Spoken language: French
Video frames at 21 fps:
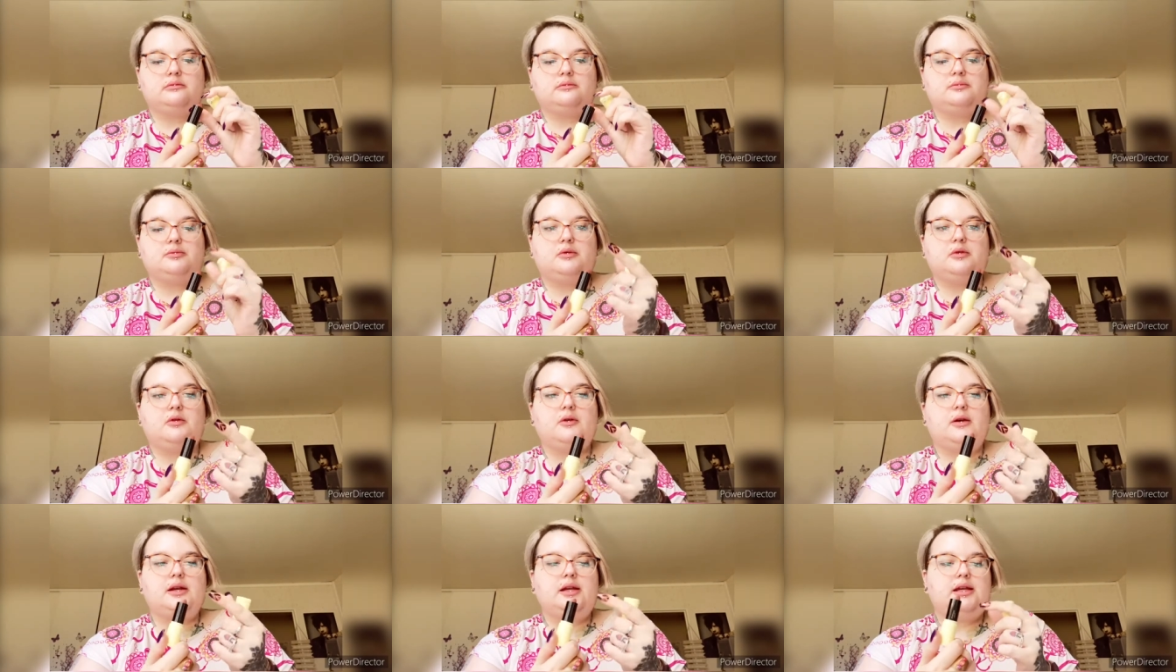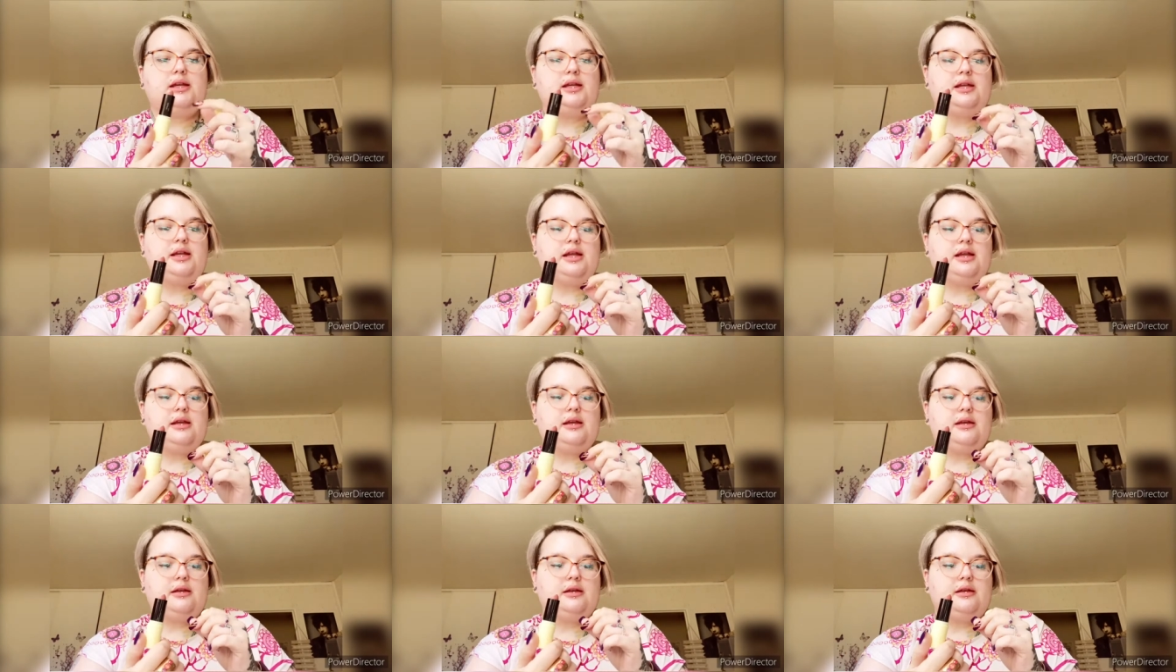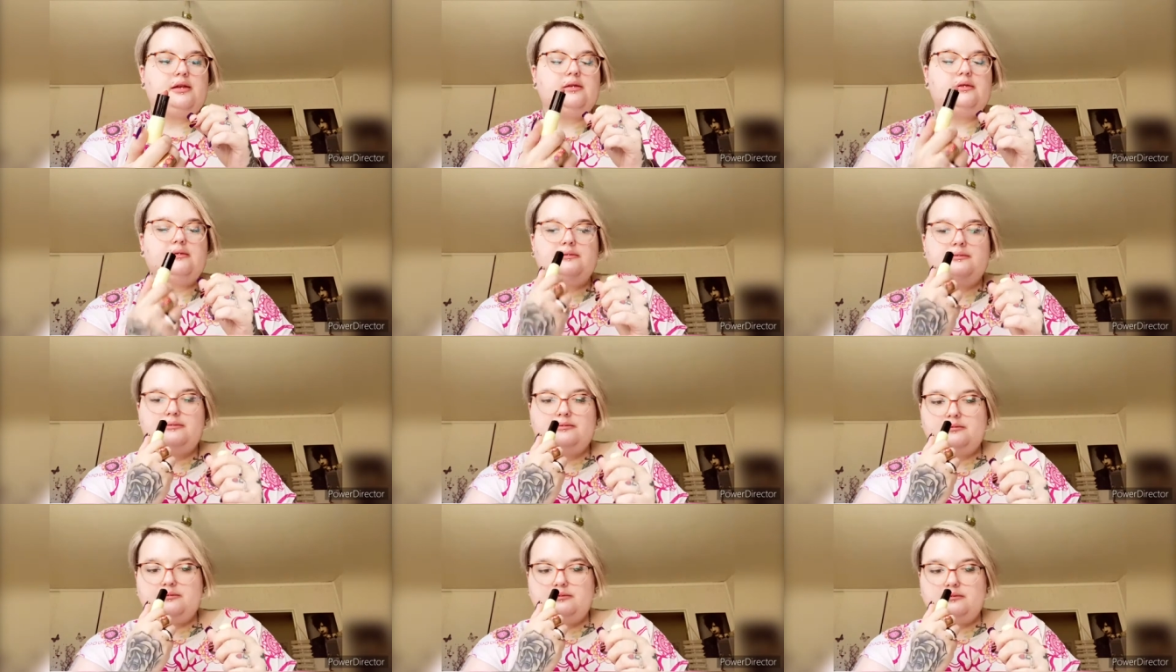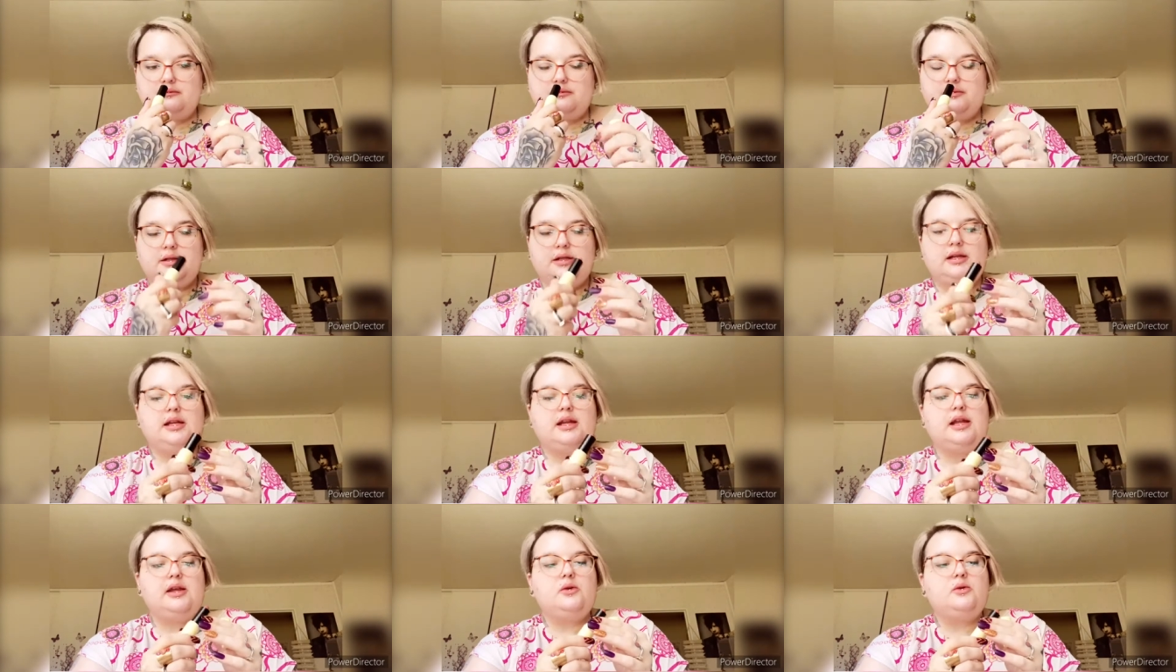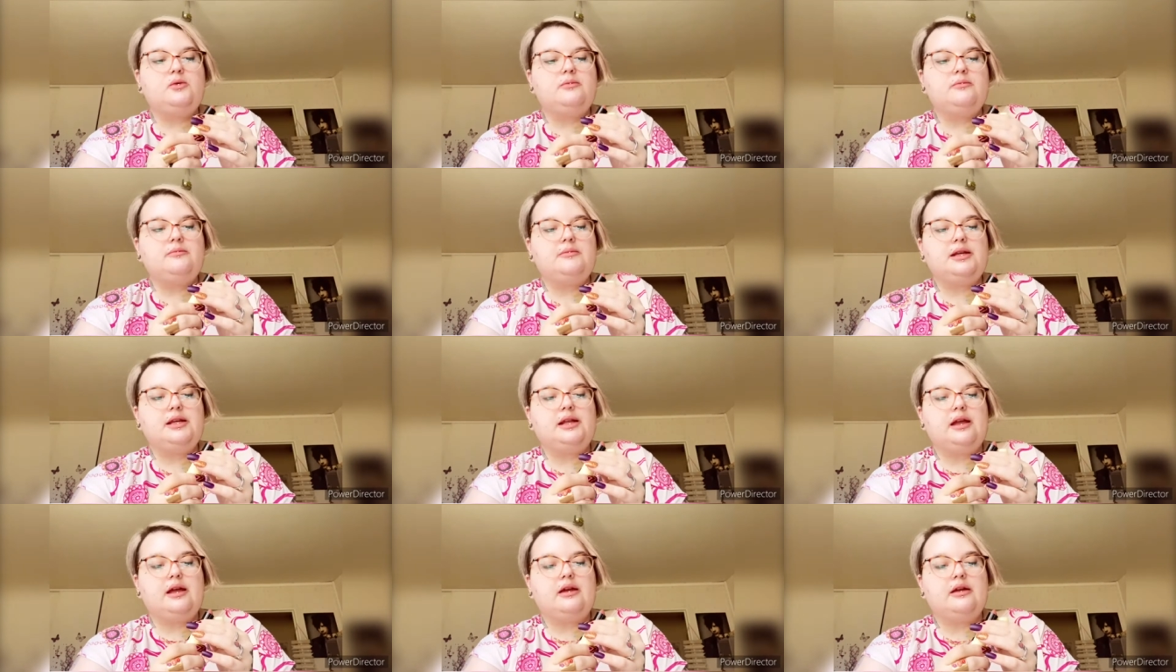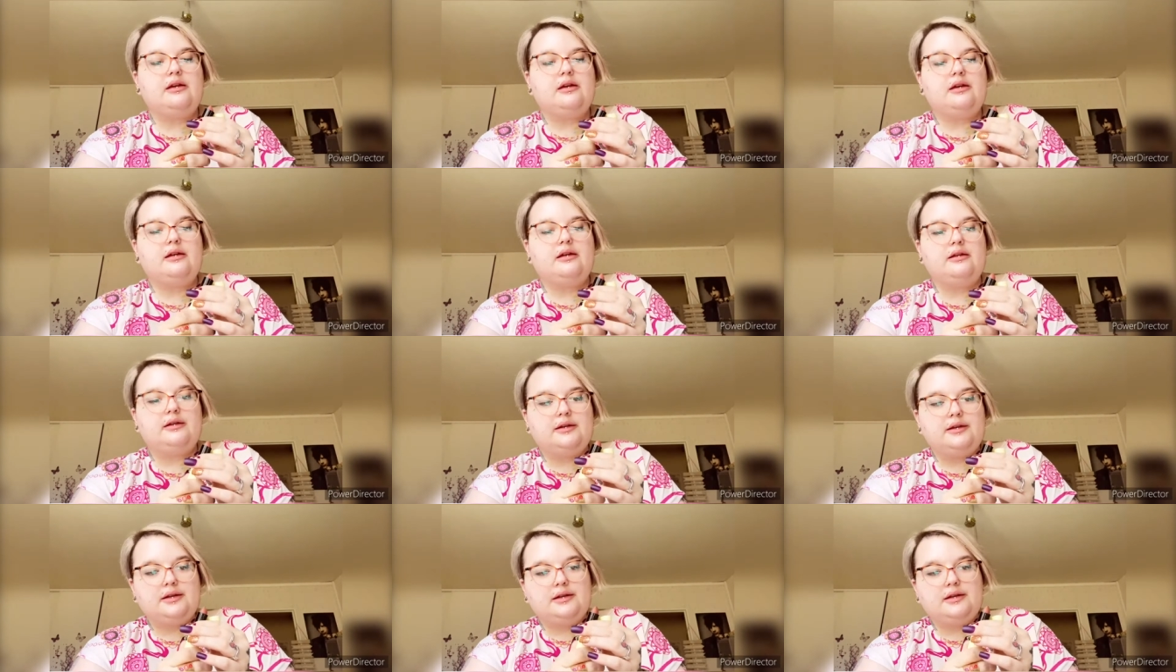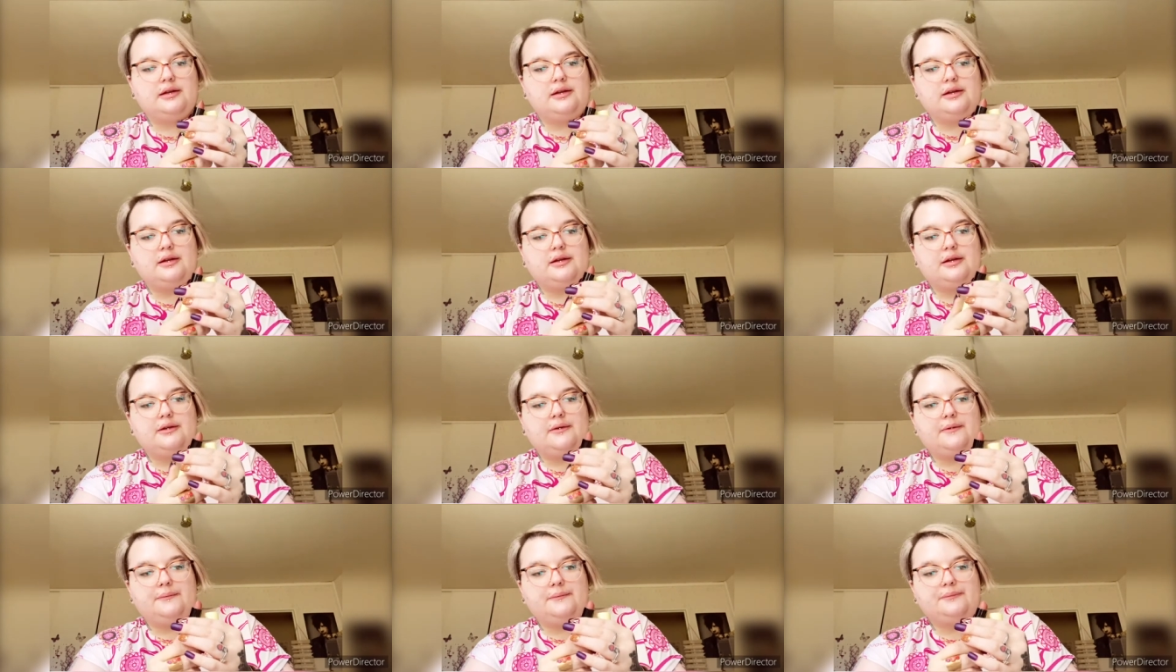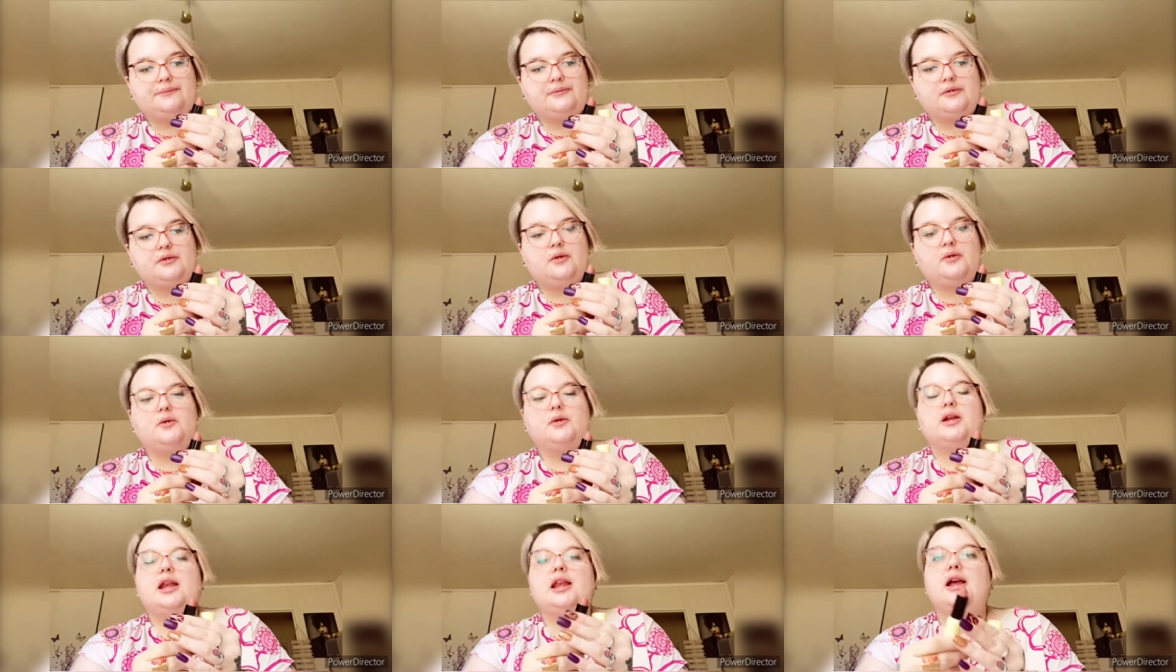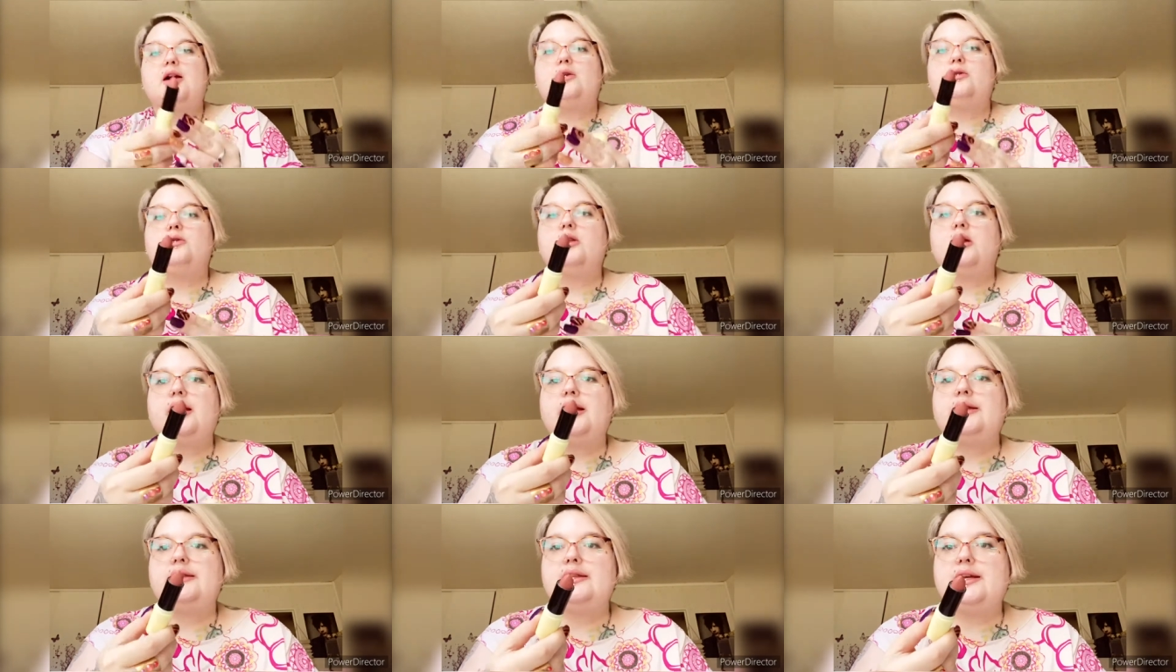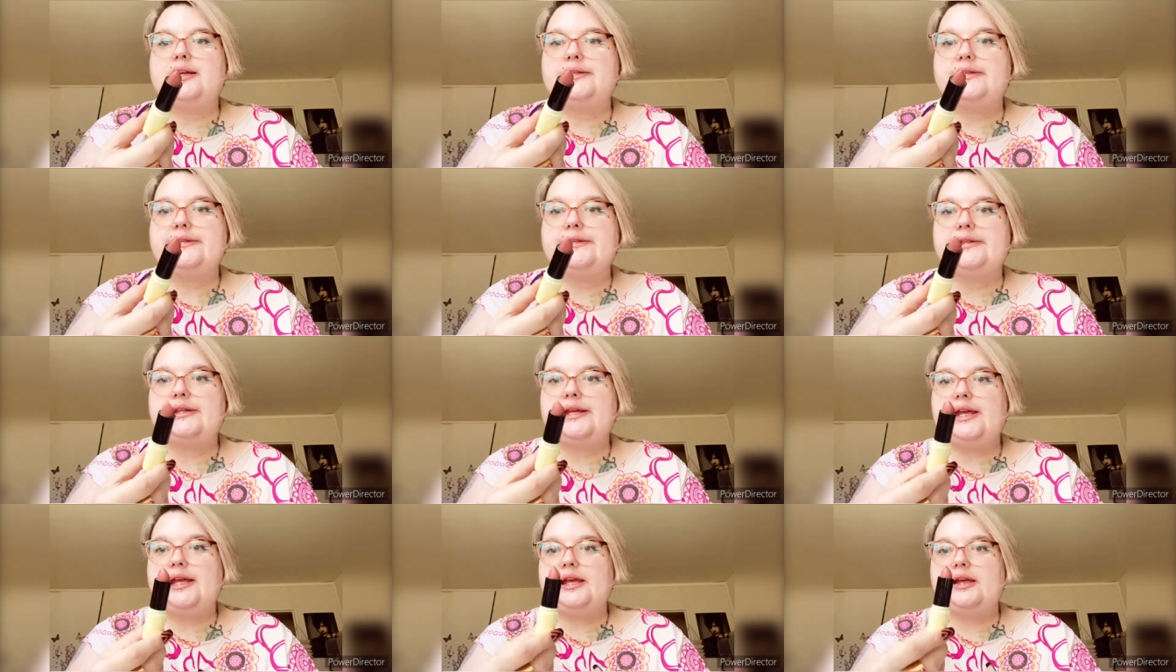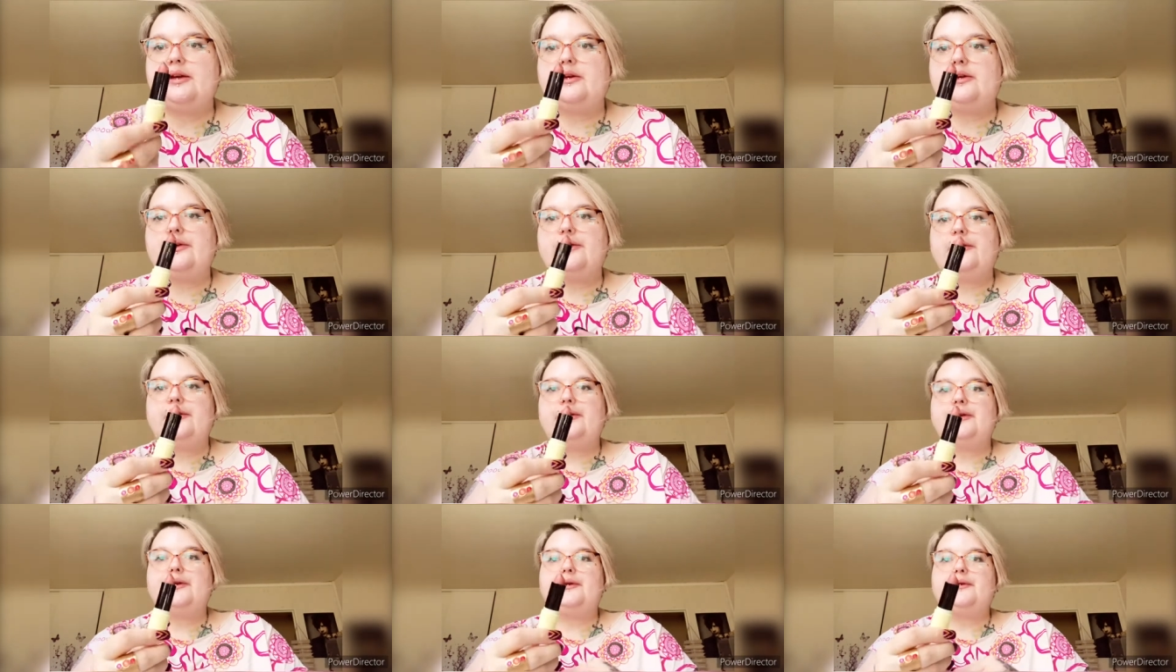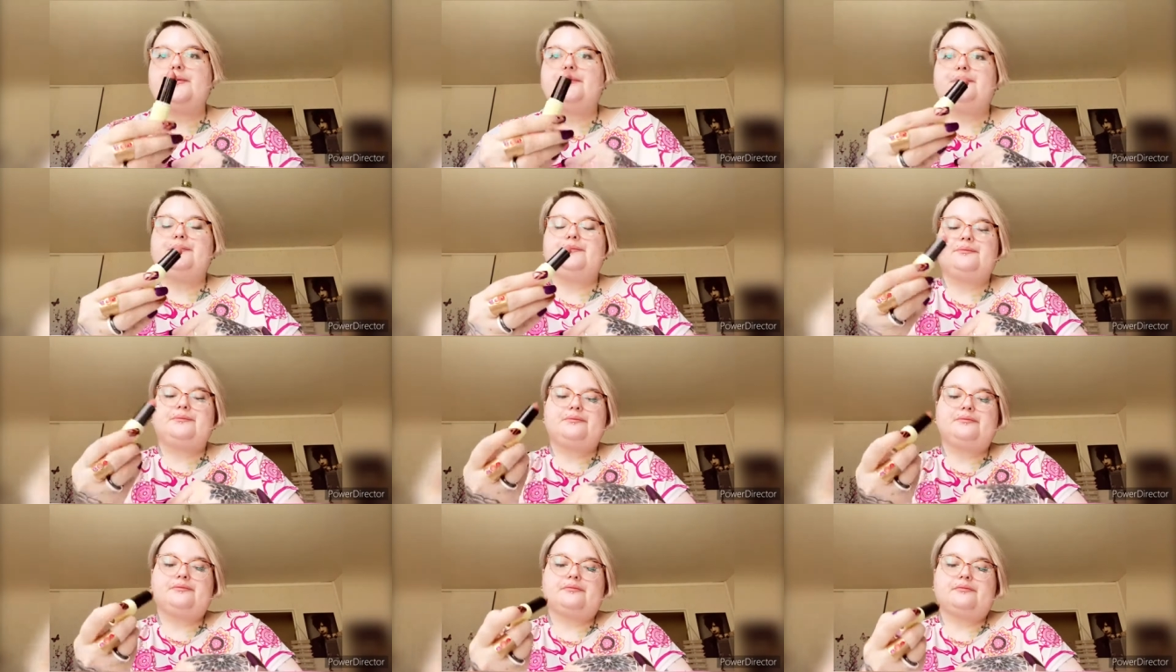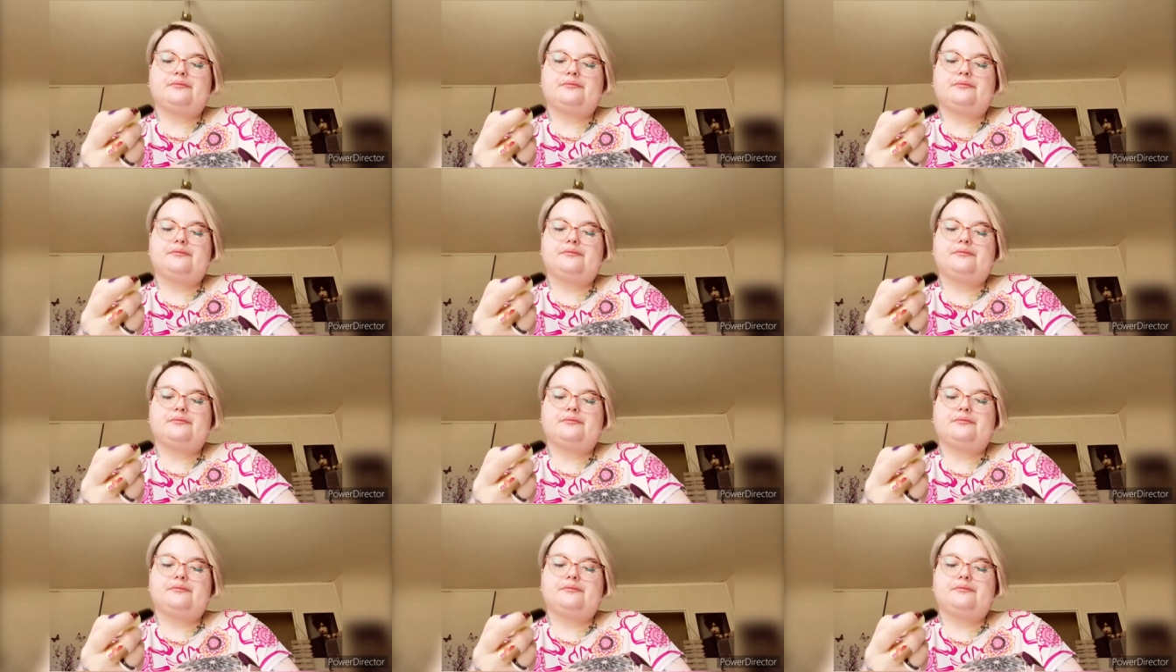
Pourquoi il est... Il est humide Donc, la couleur est assez euh,